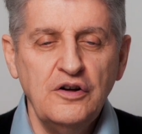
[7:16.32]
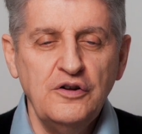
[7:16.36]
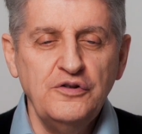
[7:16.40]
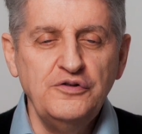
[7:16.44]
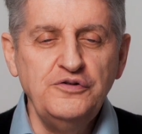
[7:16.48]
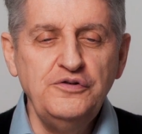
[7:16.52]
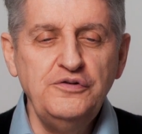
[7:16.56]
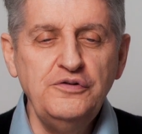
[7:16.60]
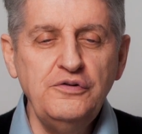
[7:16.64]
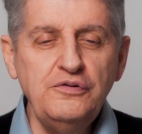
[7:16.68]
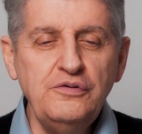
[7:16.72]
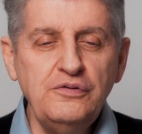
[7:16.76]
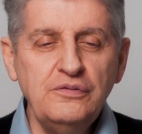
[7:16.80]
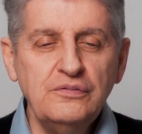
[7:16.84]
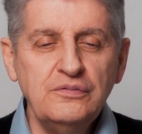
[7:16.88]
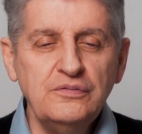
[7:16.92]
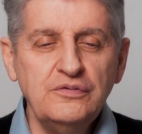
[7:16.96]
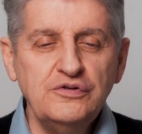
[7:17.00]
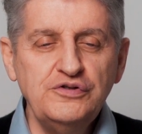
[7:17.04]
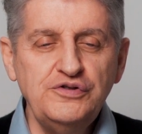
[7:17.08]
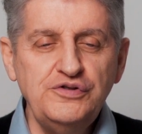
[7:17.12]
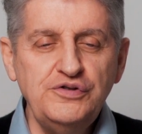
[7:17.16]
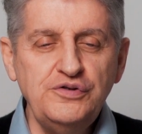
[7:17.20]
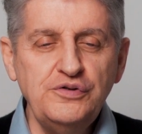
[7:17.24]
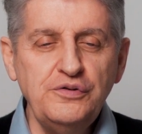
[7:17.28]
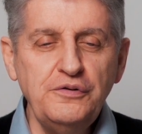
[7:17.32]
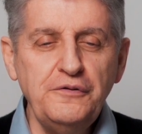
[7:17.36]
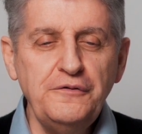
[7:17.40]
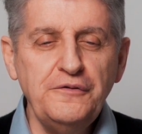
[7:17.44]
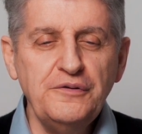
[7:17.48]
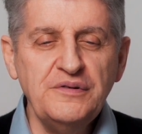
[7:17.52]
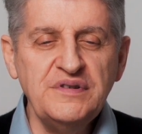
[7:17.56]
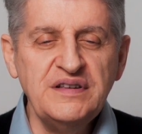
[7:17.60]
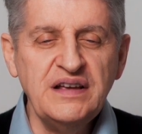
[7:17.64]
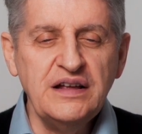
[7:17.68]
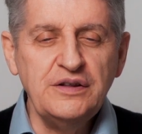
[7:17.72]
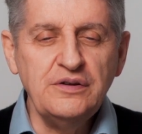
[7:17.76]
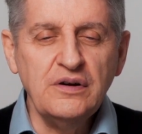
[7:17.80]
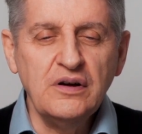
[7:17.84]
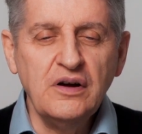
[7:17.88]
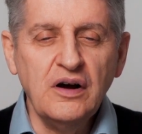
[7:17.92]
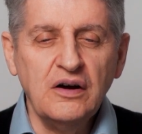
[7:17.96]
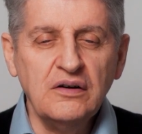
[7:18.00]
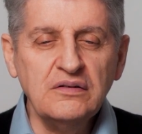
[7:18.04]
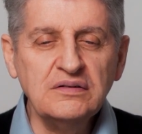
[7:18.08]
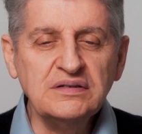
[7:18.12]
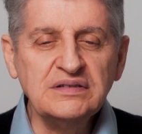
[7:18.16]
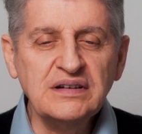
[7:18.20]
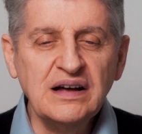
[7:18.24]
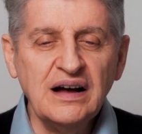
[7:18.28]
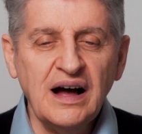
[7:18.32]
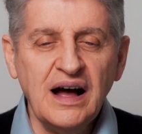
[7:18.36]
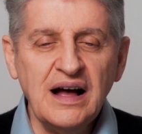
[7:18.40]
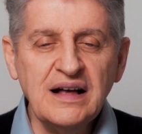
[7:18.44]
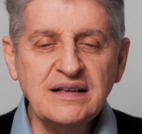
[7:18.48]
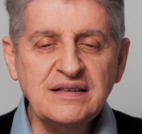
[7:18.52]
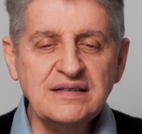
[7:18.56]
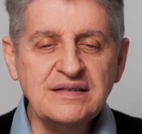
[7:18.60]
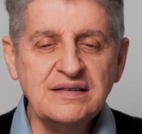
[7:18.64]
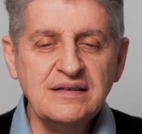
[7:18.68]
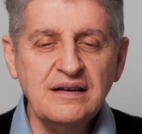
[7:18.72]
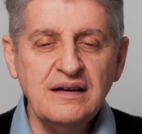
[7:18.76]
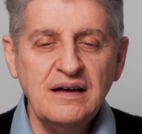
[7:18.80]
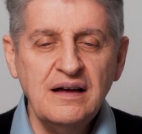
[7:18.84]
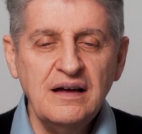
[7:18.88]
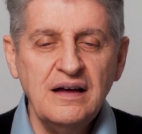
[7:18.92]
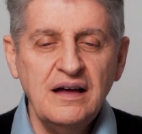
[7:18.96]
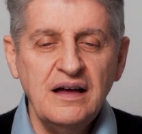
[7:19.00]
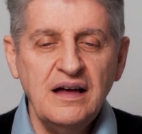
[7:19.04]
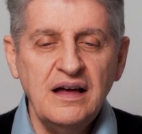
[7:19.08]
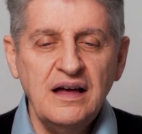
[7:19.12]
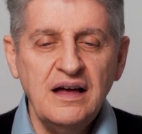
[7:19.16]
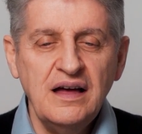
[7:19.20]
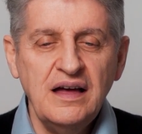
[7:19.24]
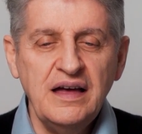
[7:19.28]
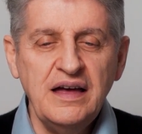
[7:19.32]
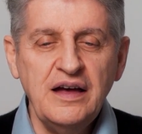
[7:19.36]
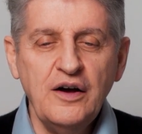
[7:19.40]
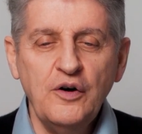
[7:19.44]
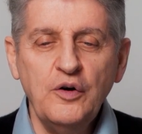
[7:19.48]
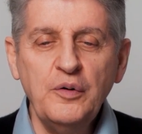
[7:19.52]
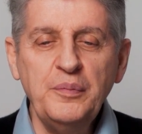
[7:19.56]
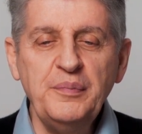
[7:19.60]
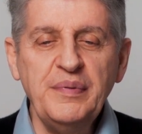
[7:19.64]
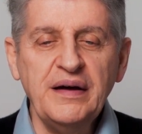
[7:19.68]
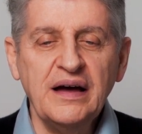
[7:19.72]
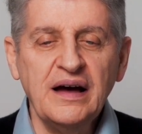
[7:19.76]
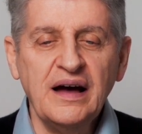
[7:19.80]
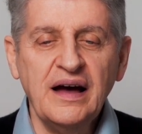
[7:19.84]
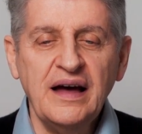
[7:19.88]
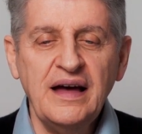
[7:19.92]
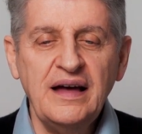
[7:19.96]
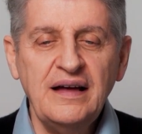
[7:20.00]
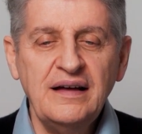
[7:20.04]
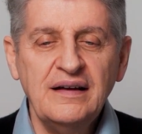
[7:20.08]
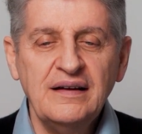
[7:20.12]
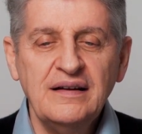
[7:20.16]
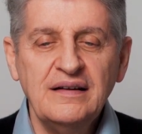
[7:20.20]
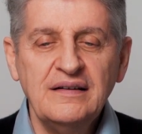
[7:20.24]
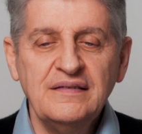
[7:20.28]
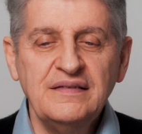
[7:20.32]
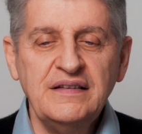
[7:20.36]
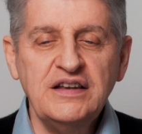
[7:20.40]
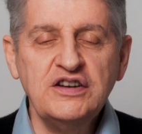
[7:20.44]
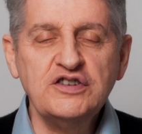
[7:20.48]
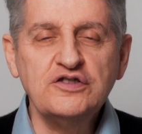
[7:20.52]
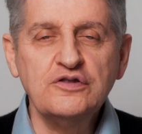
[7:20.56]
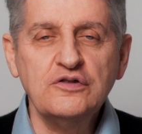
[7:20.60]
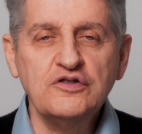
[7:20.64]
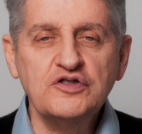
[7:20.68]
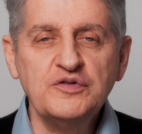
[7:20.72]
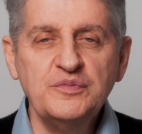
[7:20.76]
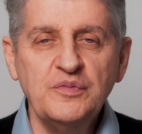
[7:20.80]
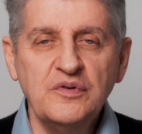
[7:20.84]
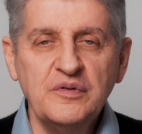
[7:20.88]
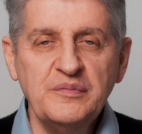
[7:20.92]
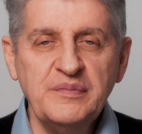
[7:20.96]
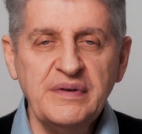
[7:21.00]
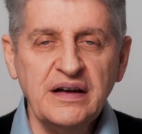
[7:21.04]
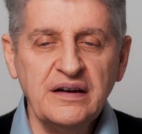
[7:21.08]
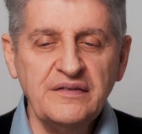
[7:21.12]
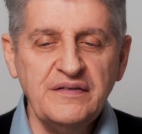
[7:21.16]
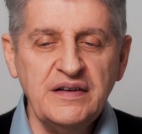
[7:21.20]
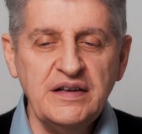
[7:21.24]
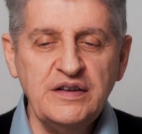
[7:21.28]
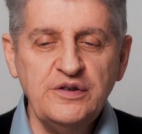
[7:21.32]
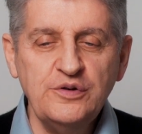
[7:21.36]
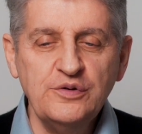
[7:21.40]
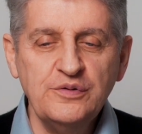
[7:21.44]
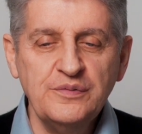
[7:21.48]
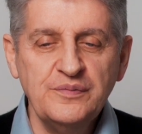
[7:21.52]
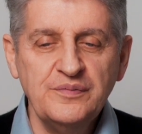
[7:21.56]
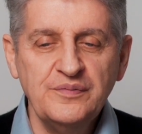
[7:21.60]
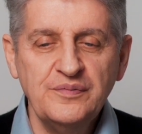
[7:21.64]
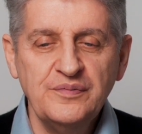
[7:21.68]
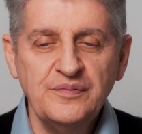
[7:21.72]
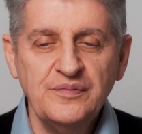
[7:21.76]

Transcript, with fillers: deux, Dieu faisait de grandes grâces et opérait des changements merveilleux.